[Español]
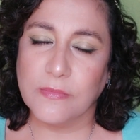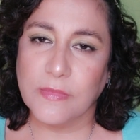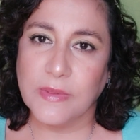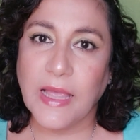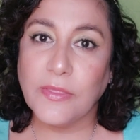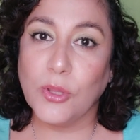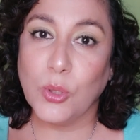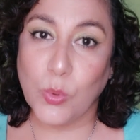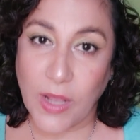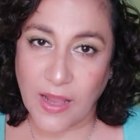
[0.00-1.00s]
dando
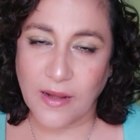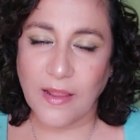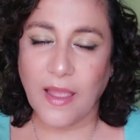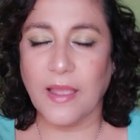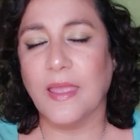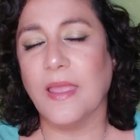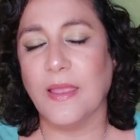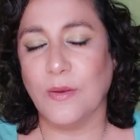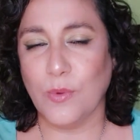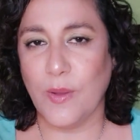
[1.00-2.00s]
lugar a que
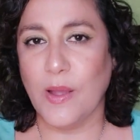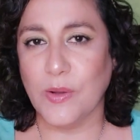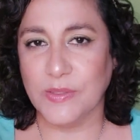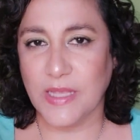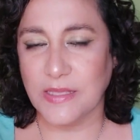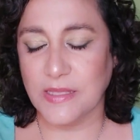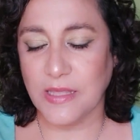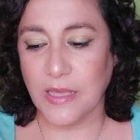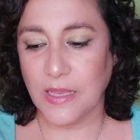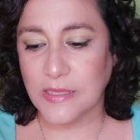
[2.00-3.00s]
nuevas cosas
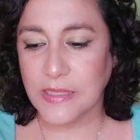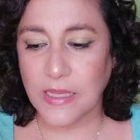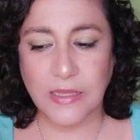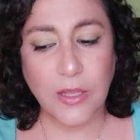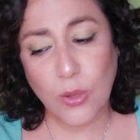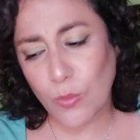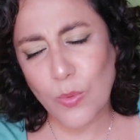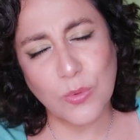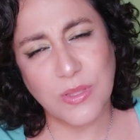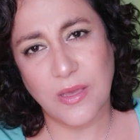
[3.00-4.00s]
lleguen. Así que tengo
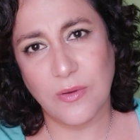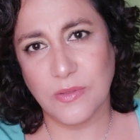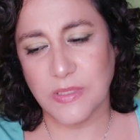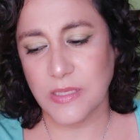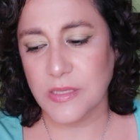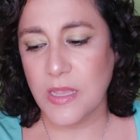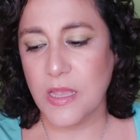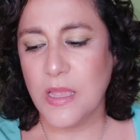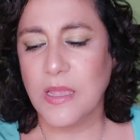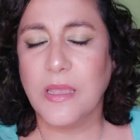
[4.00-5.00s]
muchas cosas
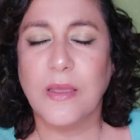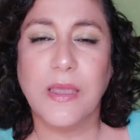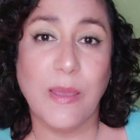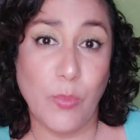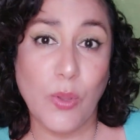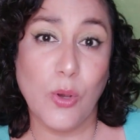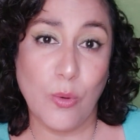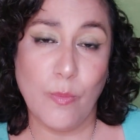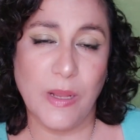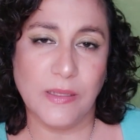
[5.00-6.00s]
que puedo
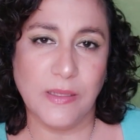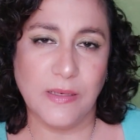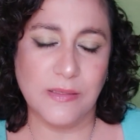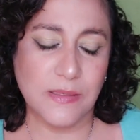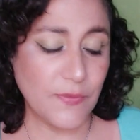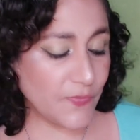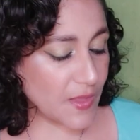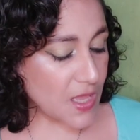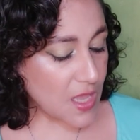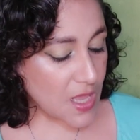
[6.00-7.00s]
compartir, ¿sí?
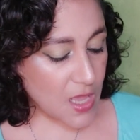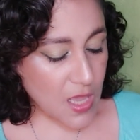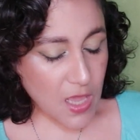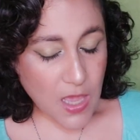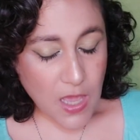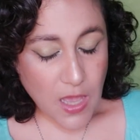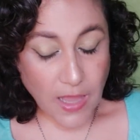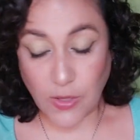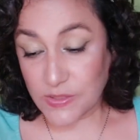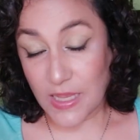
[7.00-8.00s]

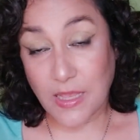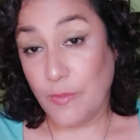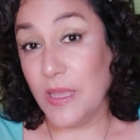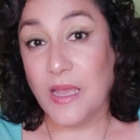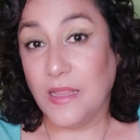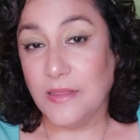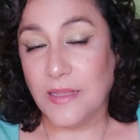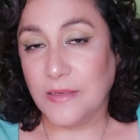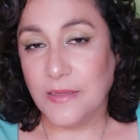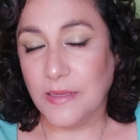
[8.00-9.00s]
Hay cosas que me
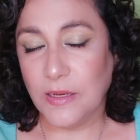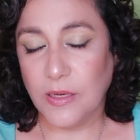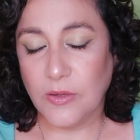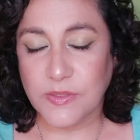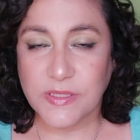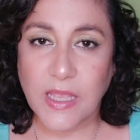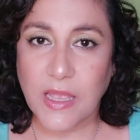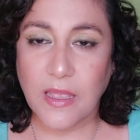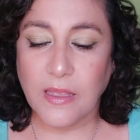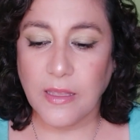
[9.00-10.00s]
encantan, lo
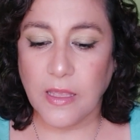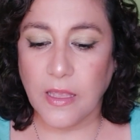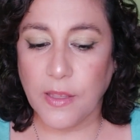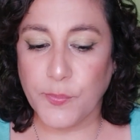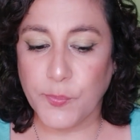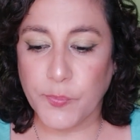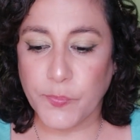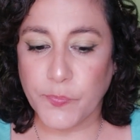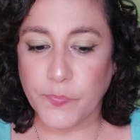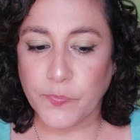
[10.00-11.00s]
sé, y,
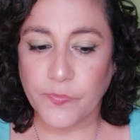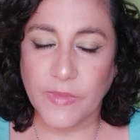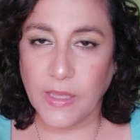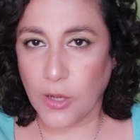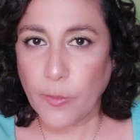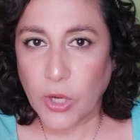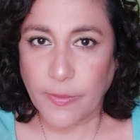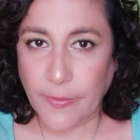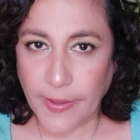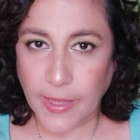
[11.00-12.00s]
y como que
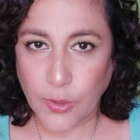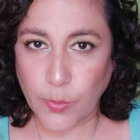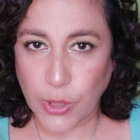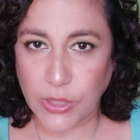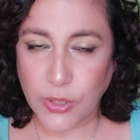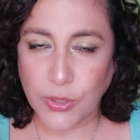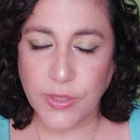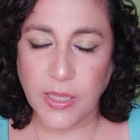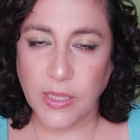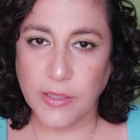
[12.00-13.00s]
me va a dar un poquito
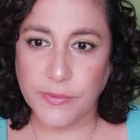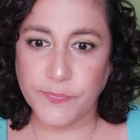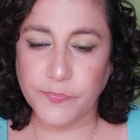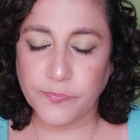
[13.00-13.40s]
de,